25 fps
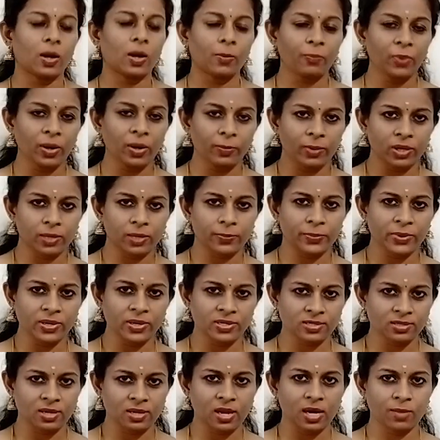அப்படிப்பட்ட
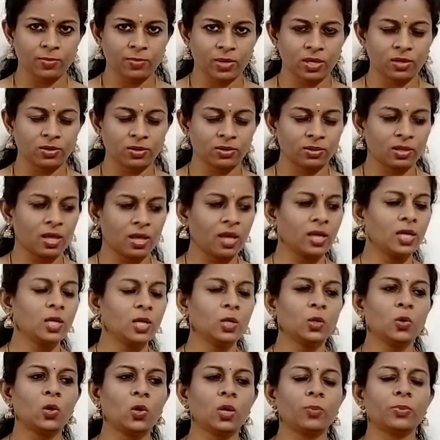பர்சனால் மட்டும்தான்
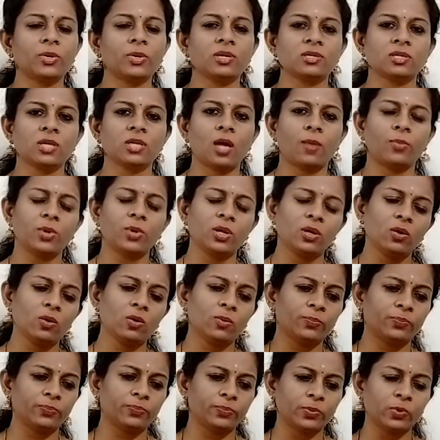இன்னொரு பர்சனை அப்படியே
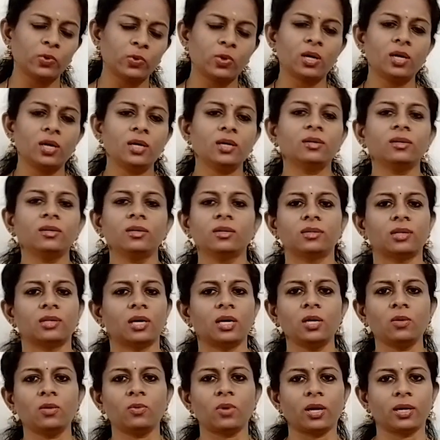புகழ்ந்து
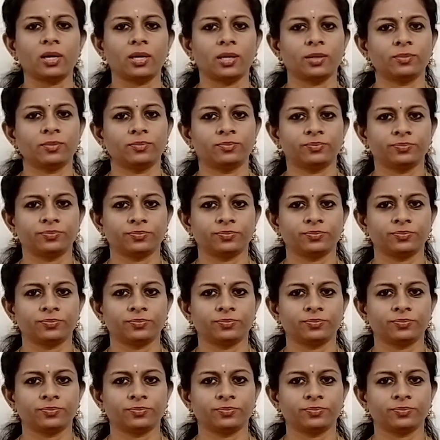தள்ளுவாங்க